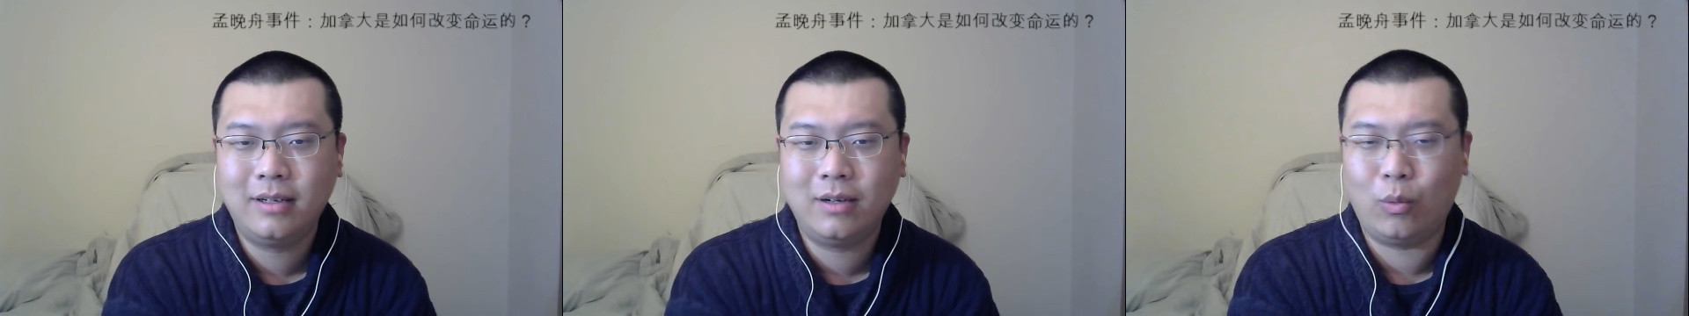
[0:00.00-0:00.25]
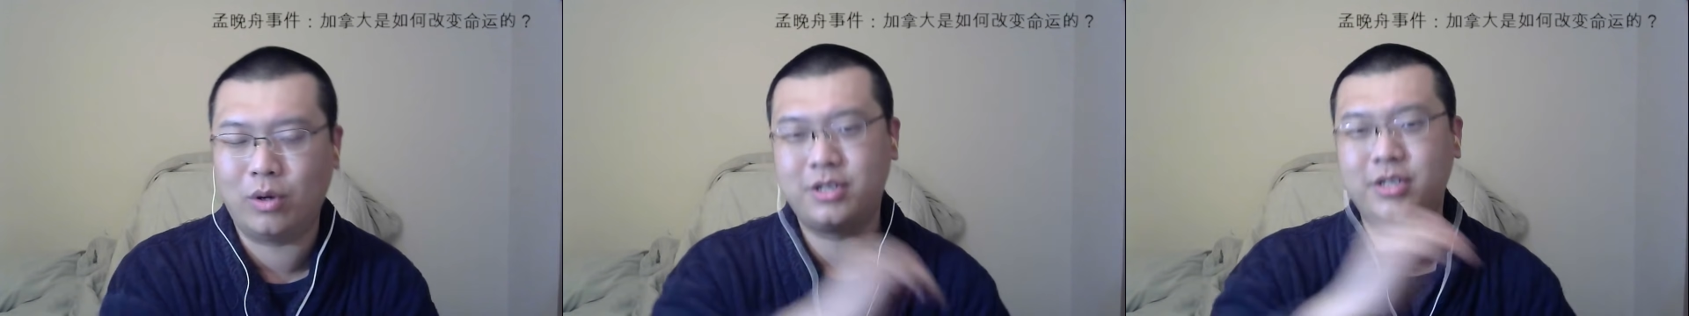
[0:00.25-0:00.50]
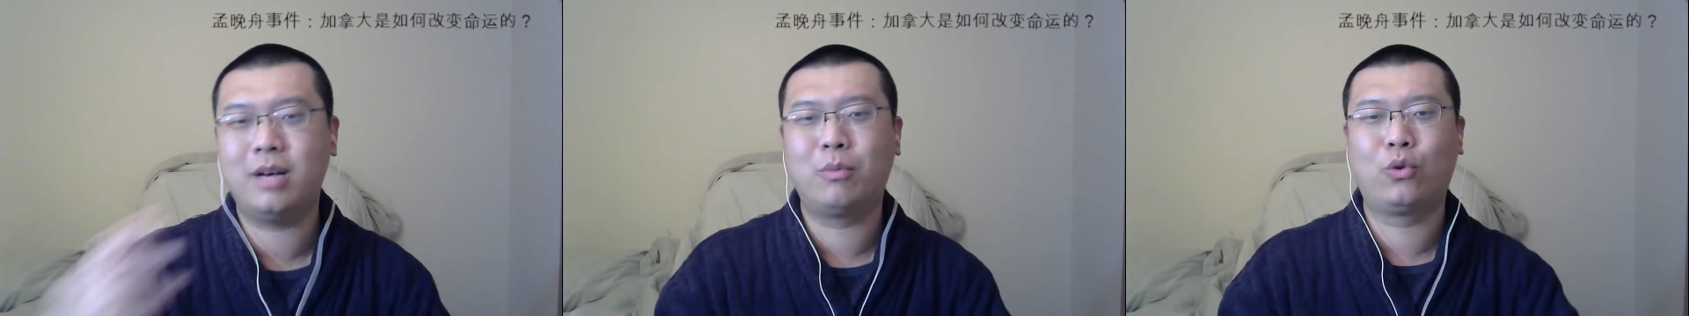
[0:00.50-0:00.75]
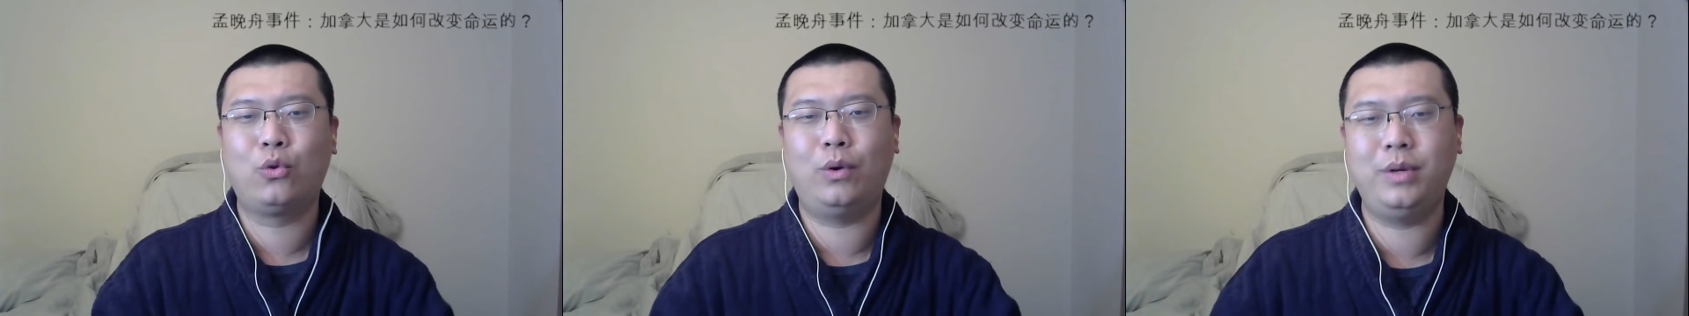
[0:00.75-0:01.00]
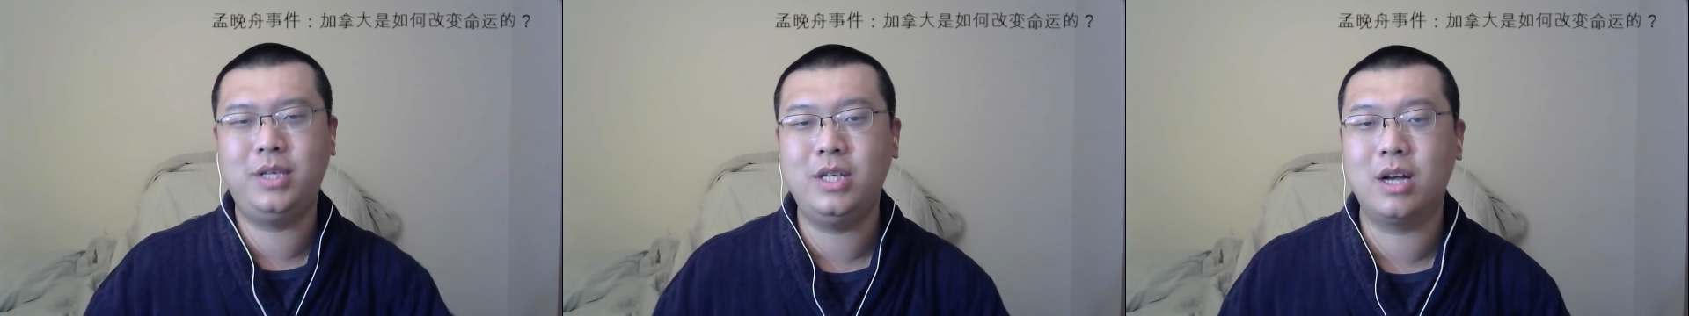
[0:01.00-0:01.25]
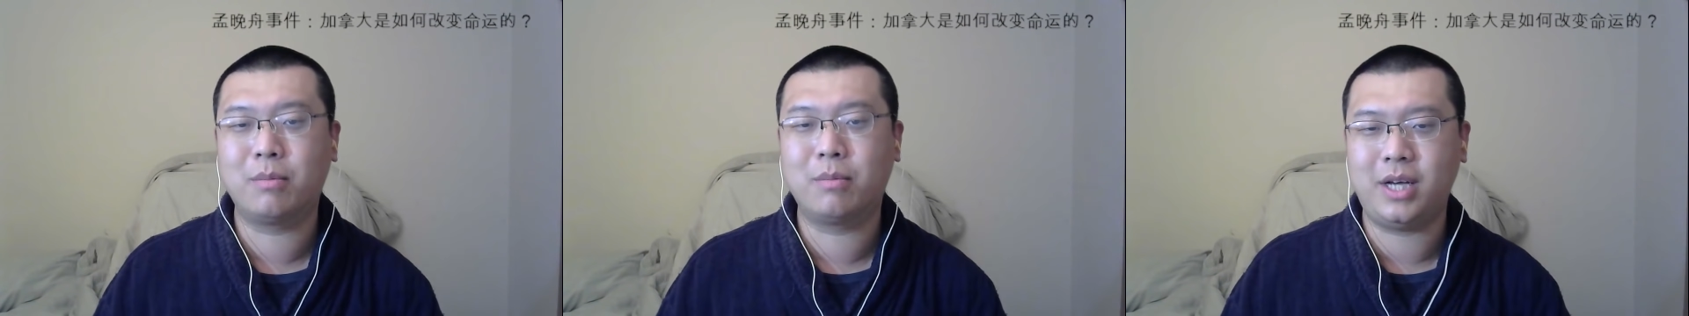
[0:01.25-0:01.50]
我之前不做过一期
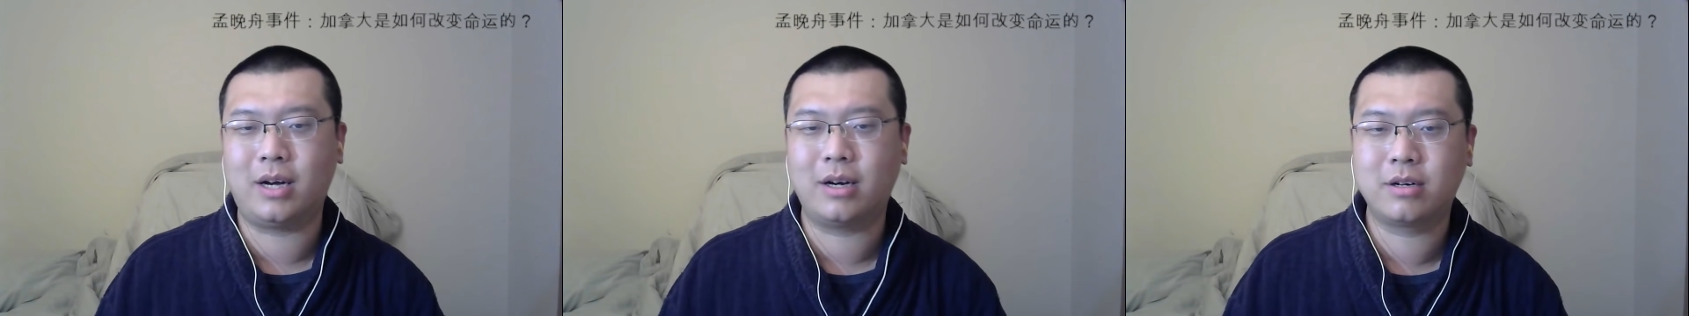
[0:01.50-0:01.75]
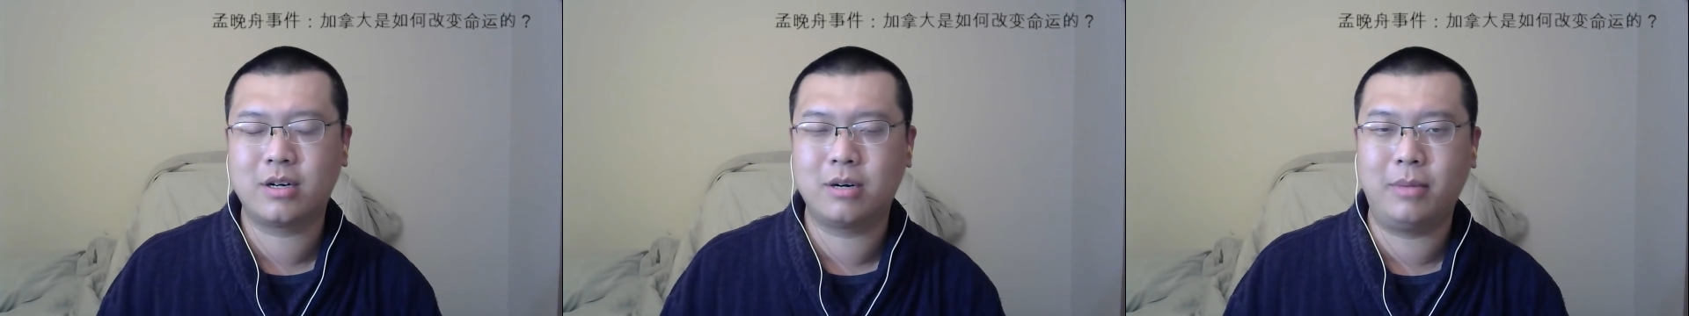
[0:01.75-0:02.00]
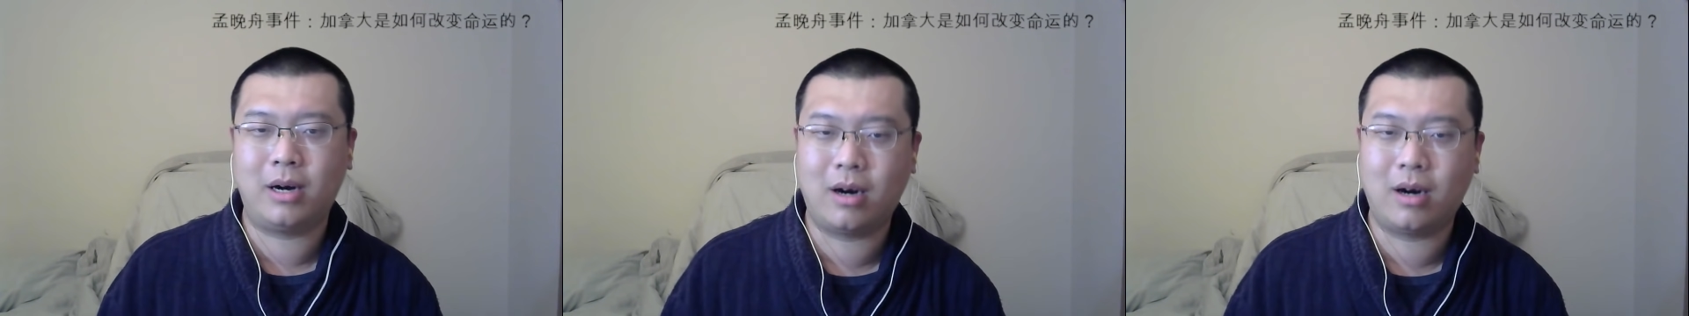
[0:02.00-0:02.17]
节目讲这个事儿吗？